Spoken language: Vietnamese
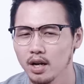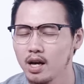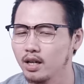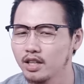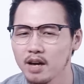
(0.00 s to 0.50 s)

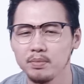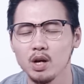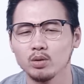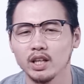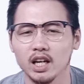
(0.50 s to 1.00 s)
để thêm
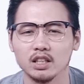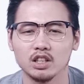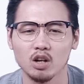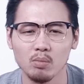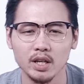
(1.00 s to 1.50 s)
nhiều tính năng
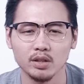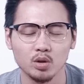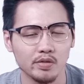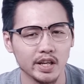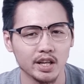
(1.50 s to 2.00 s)
thông minh thú
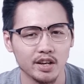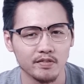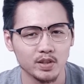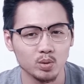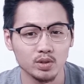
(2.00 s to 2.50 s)
vị
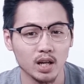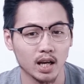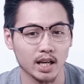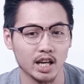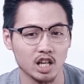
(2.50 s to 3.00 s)
ví dụ như là
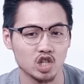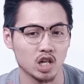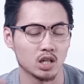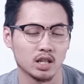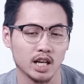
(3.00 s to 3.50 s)
cái gesture,
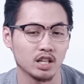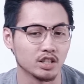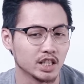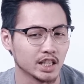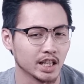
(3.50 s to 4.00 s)
cái cử
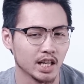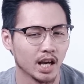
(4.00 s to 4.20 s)
chỉ ấy,